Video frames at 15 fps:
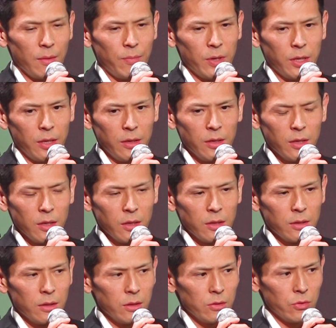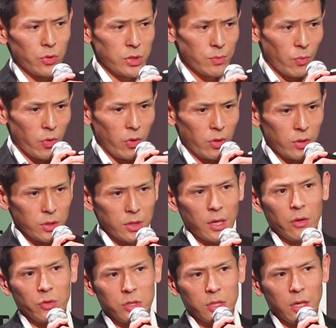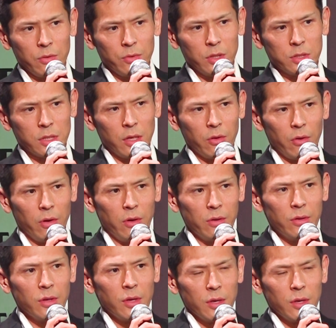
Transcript: やっぱり年も結構違うんですけど、